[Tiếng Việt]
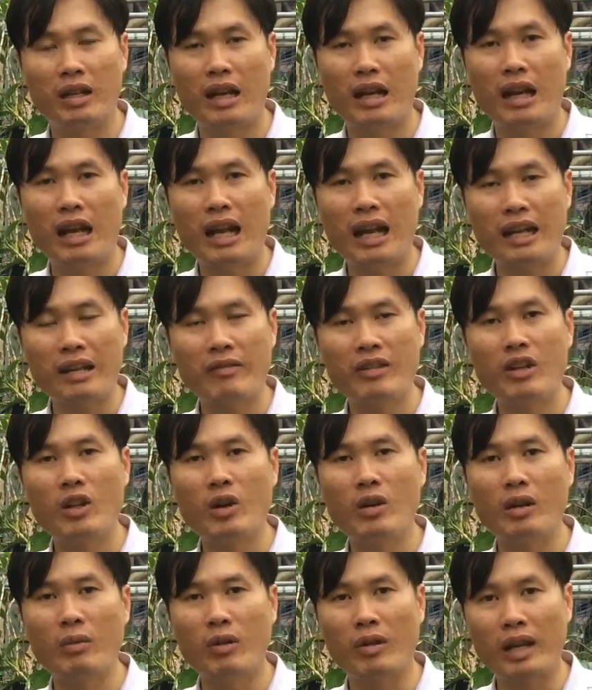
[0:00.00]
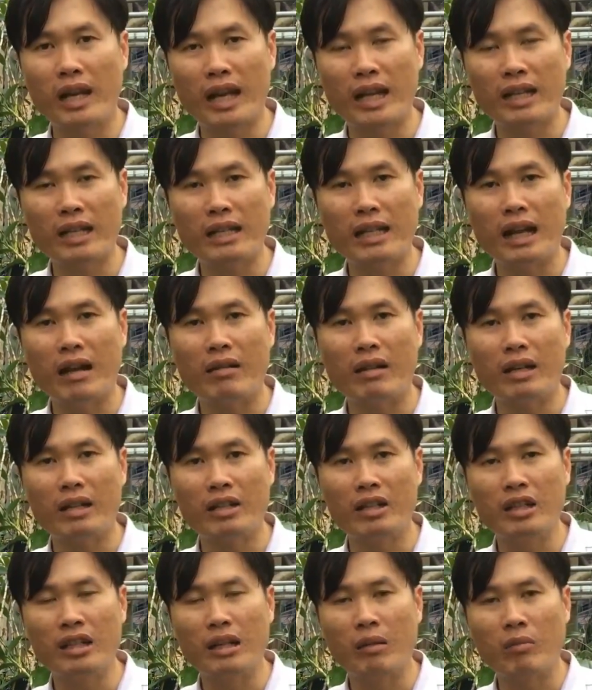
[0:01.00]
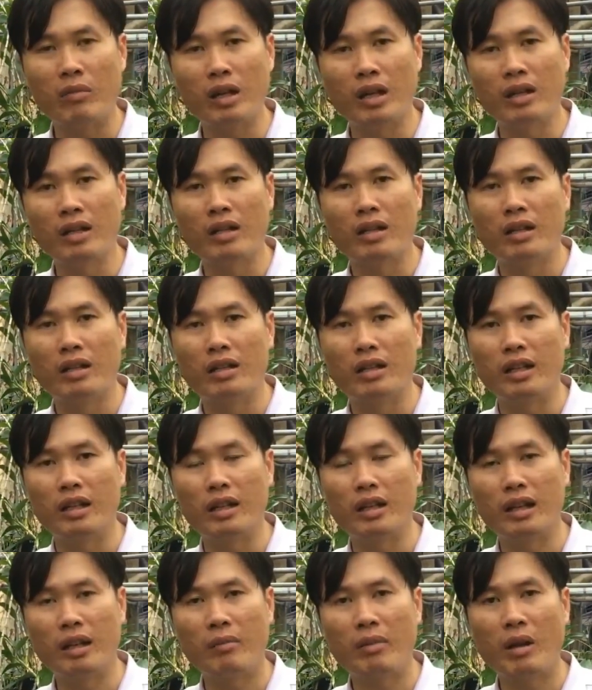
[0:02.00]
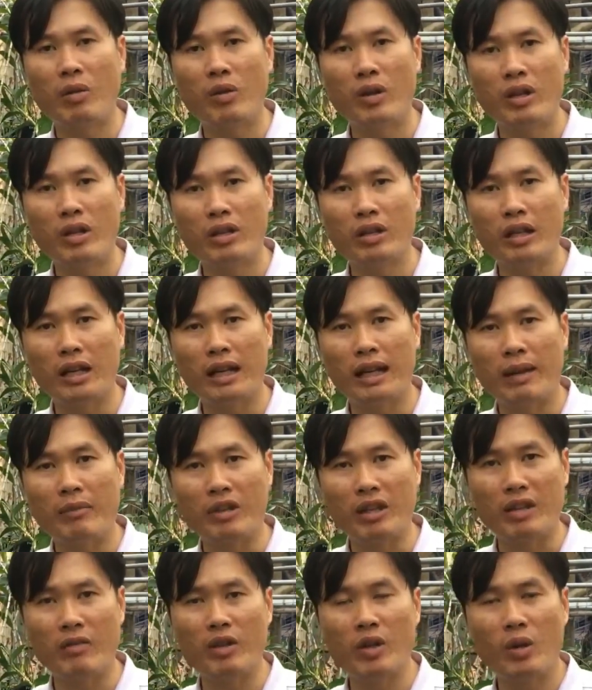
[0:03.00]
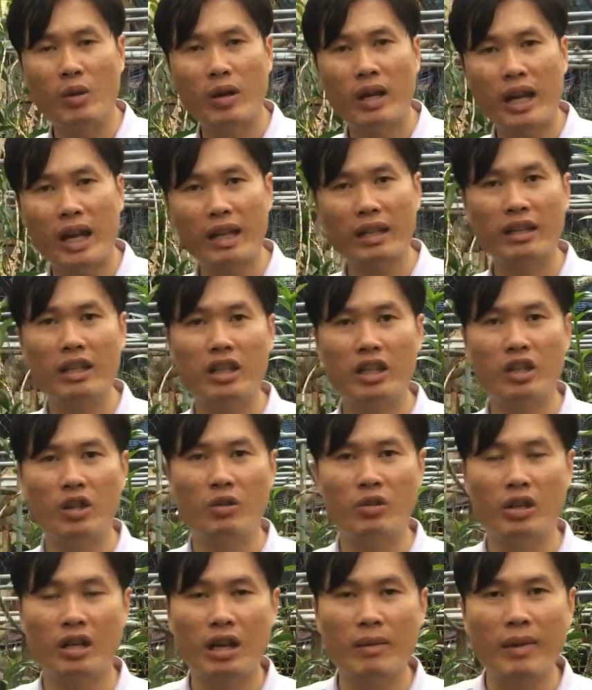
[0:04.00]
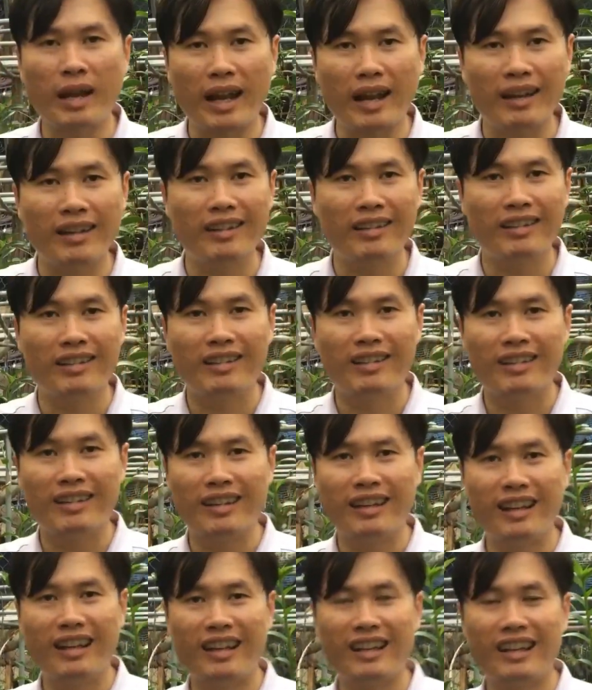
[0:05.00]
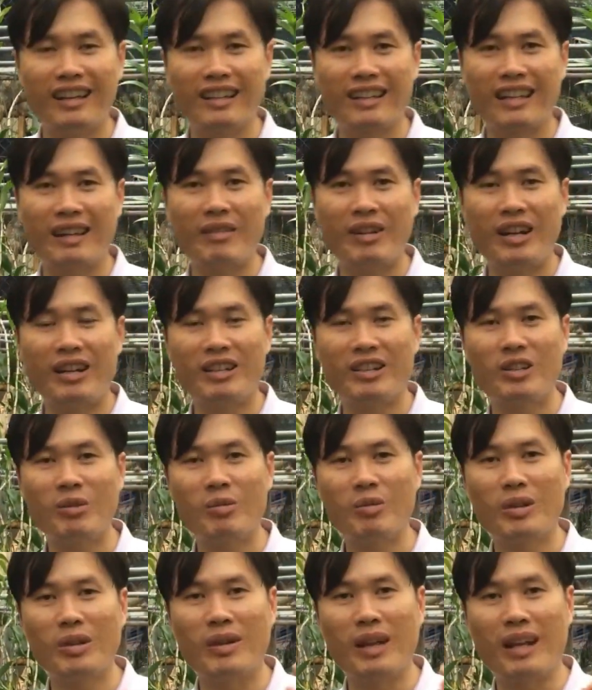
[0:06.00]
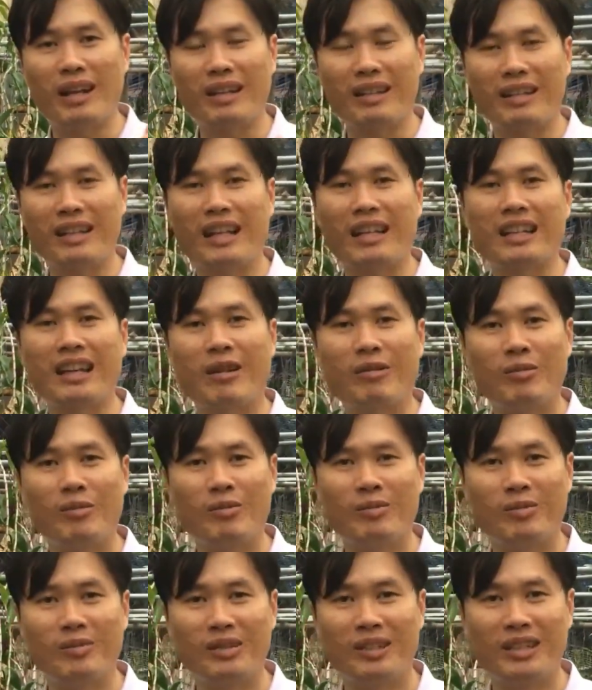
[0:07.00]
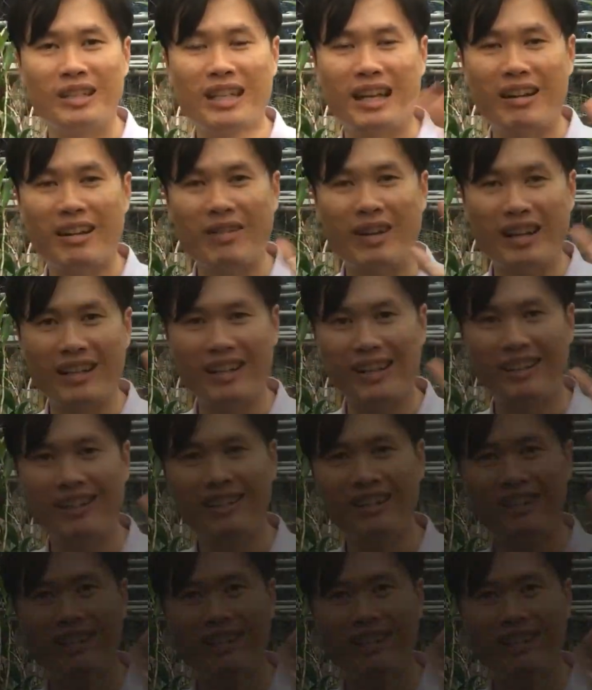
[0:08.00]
hay là like cái video này một cái để tạo ra những cái động lực để Mai Huy có thể làm những cái video khác để giới thiệu cho các bạn. Cảm ơn, chúc các bạn thành công. Xin chào các bạn nhé.